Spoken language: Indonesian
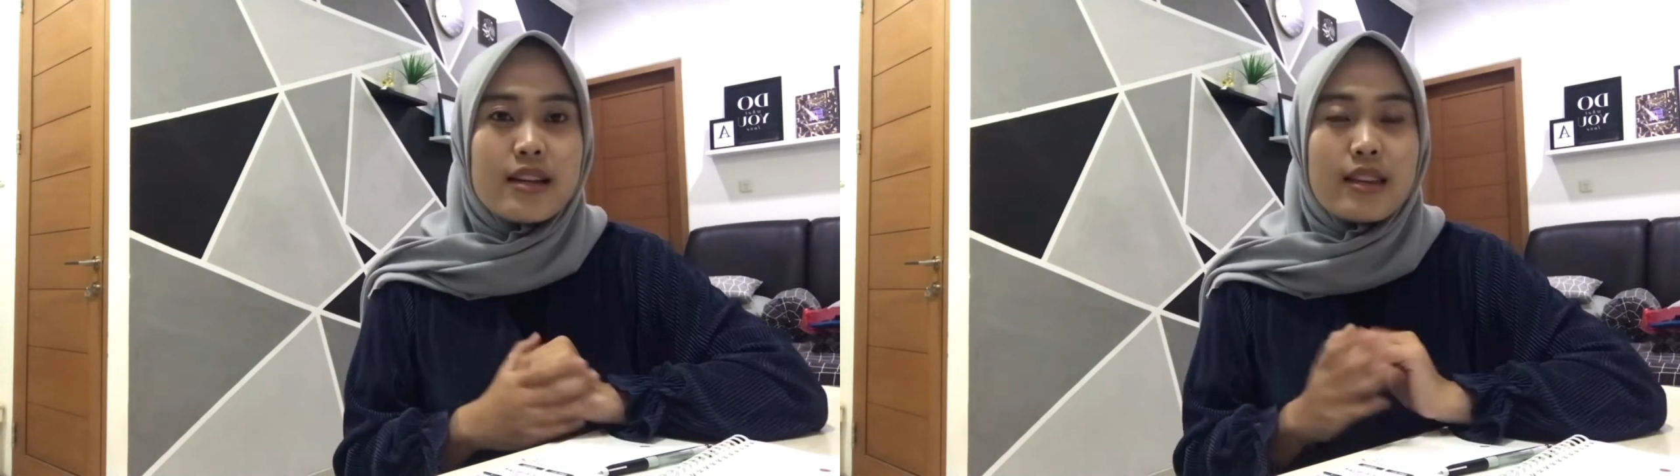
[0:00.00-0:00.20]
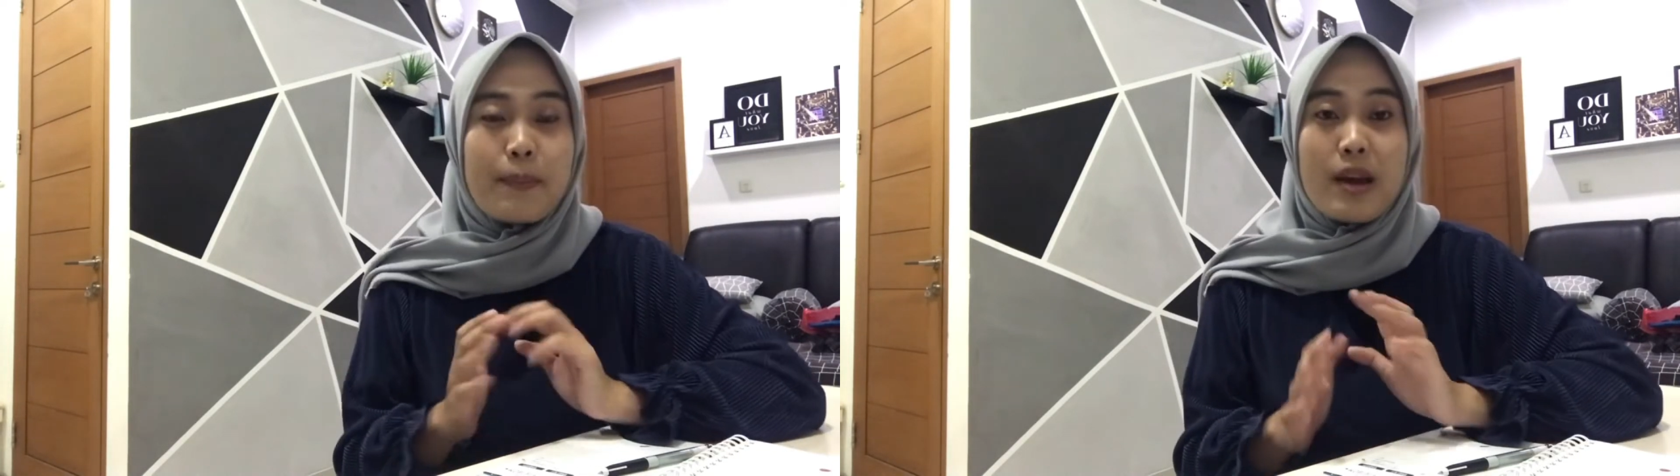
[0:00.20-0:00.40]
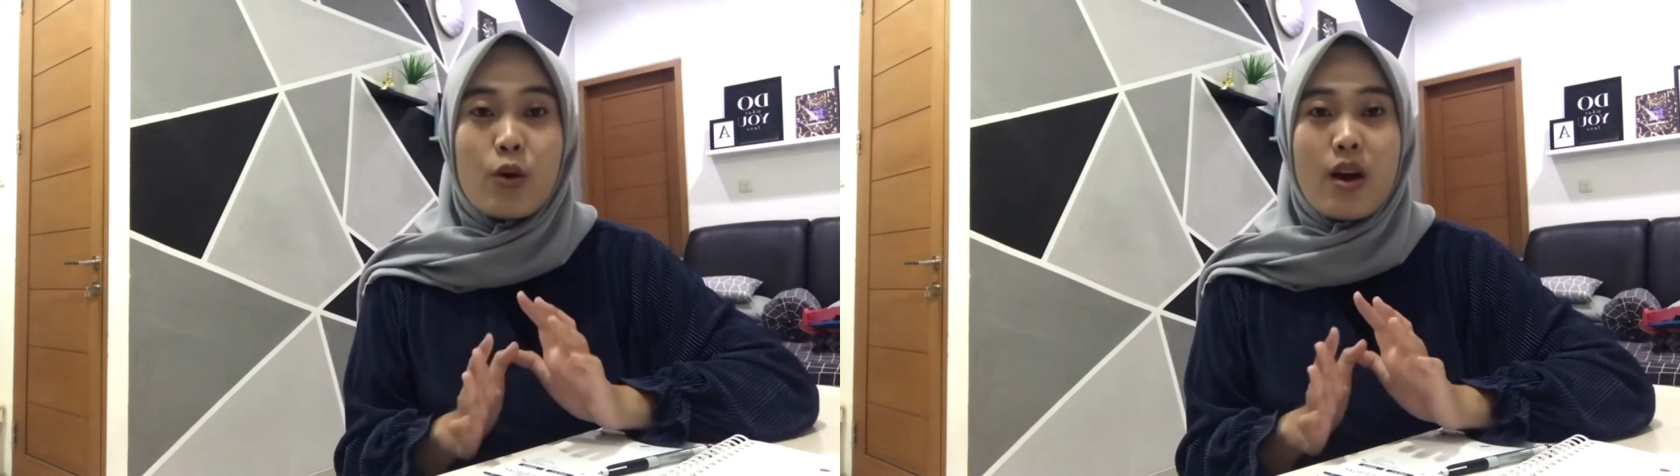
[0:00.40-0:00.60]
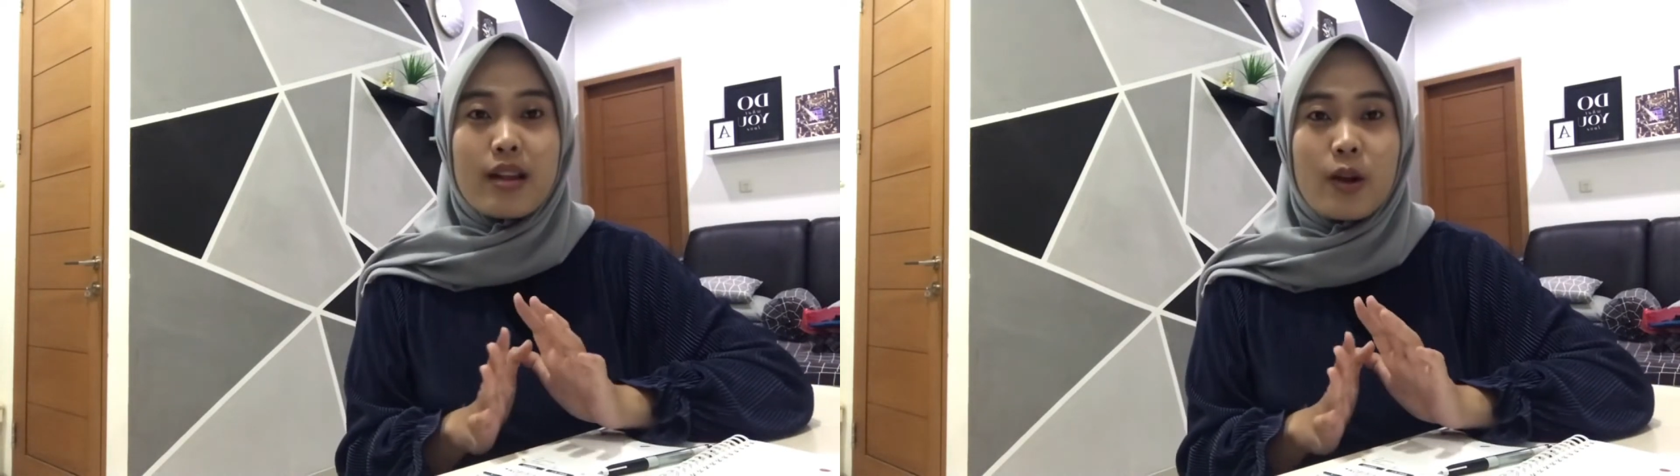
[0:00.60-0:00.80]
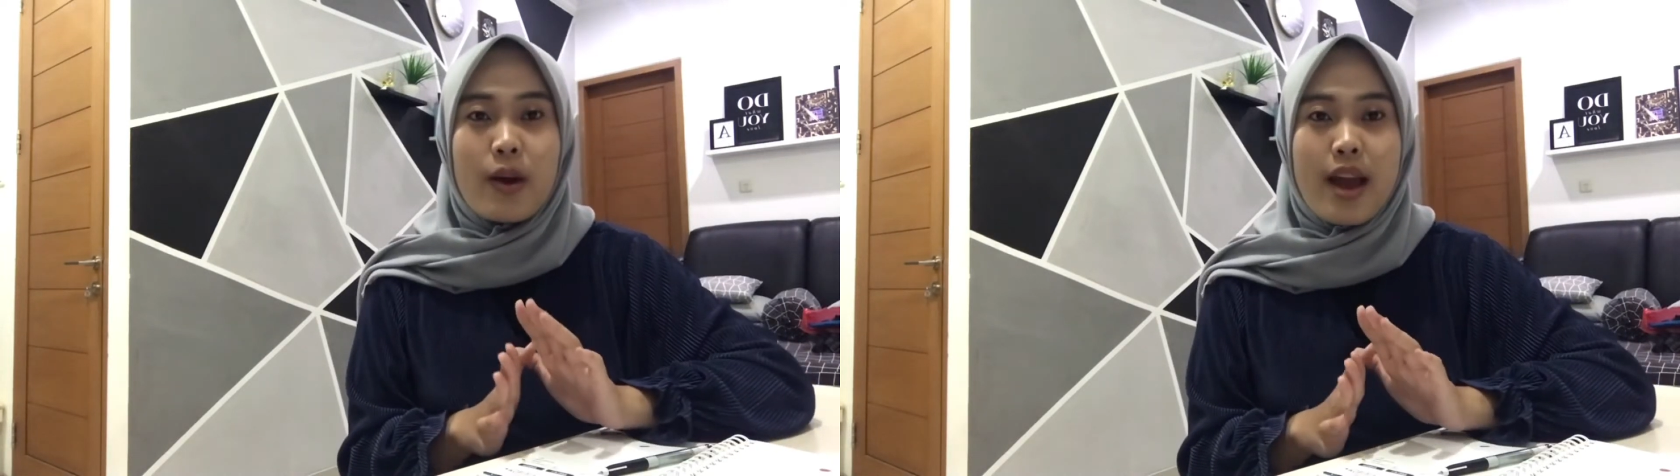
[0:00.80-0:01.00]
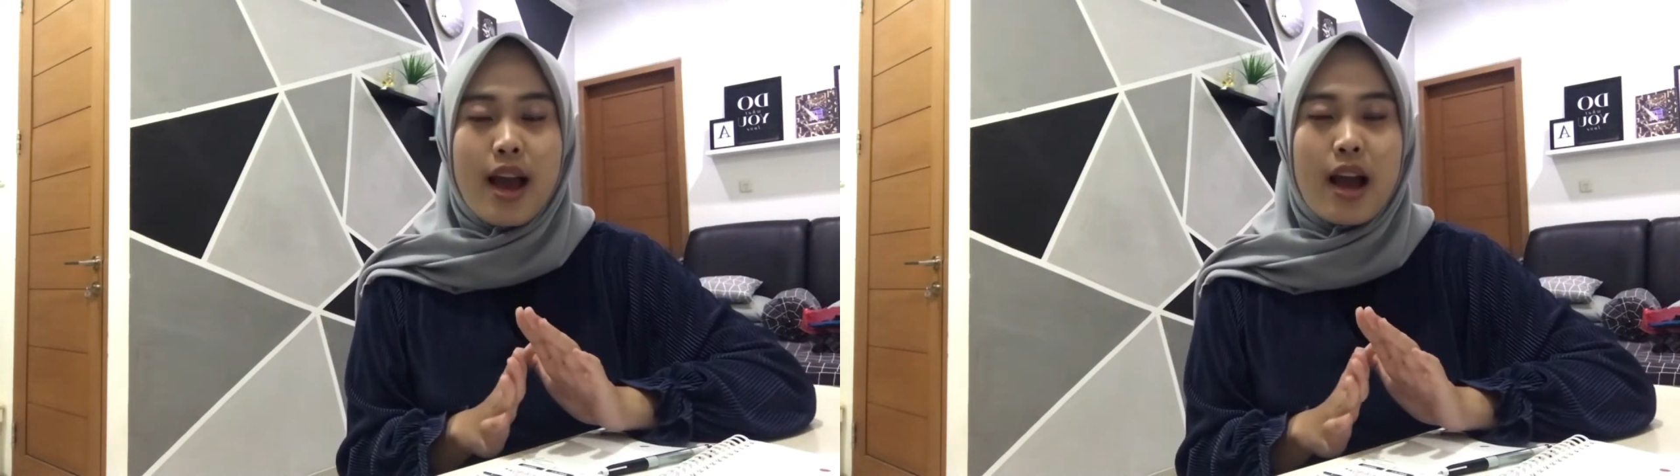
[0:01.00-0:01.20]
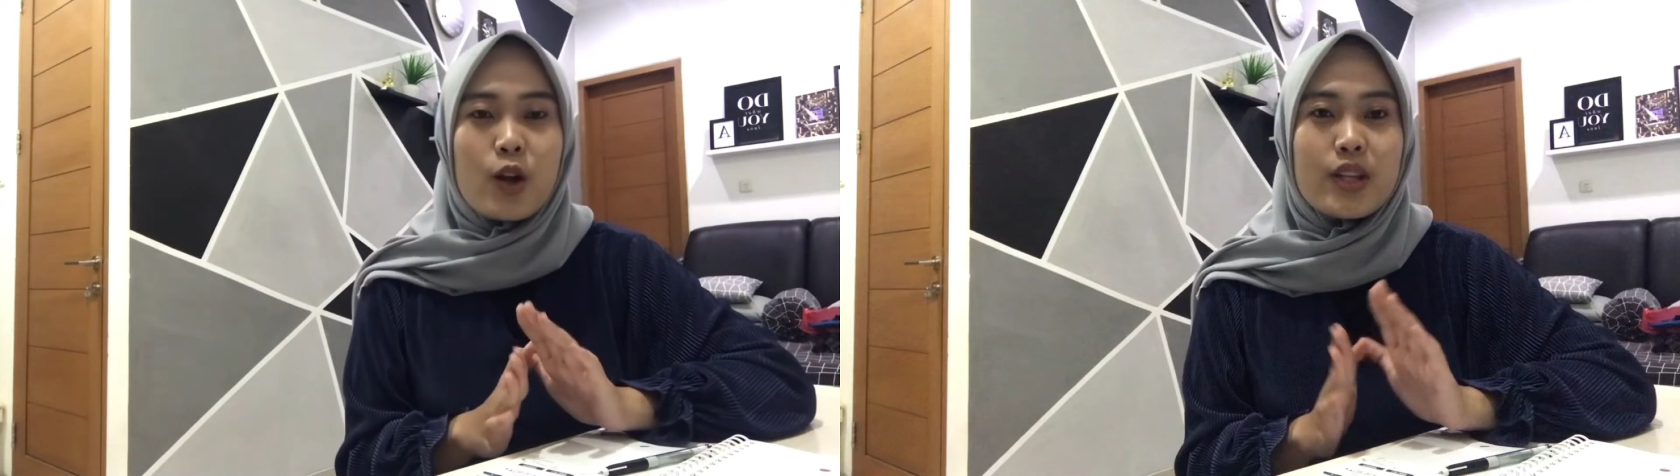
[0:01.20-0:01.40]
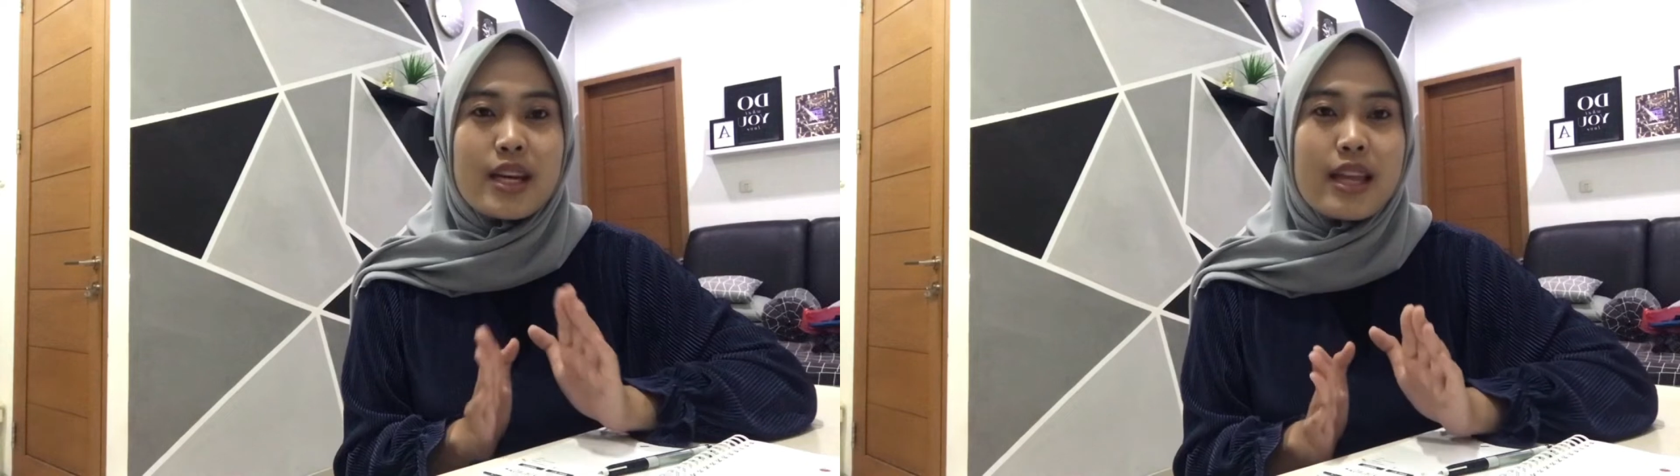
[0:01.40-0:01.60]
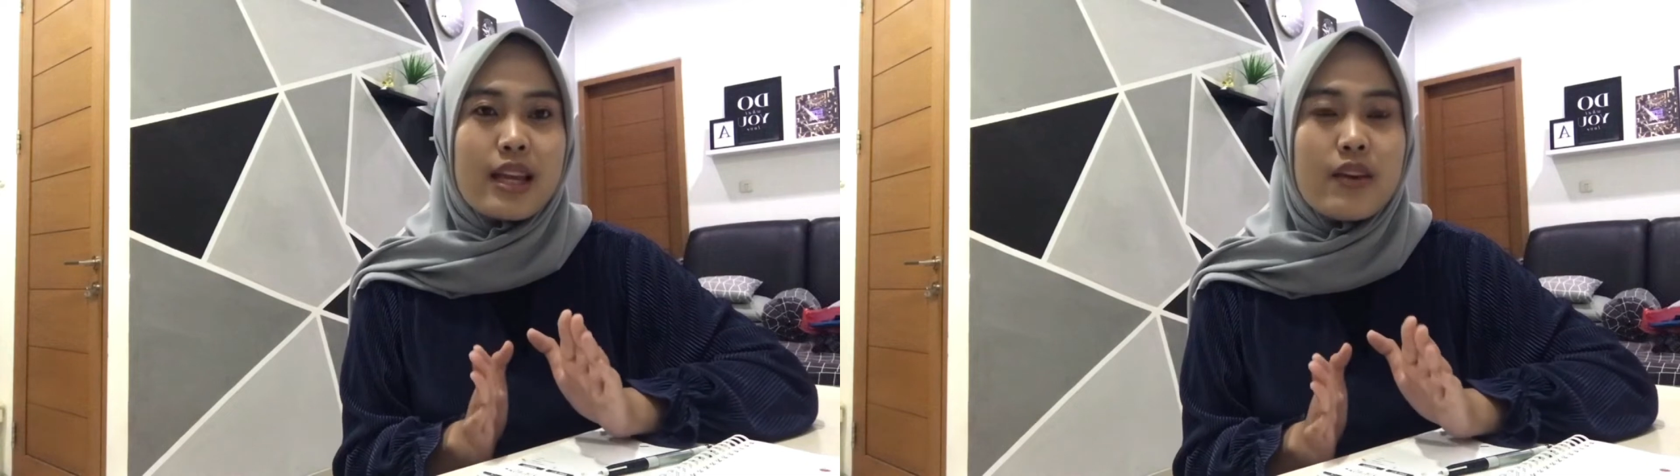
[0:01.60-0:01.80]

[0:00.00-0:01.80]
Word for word: tapi aku nggak tahu ya kalau ternyata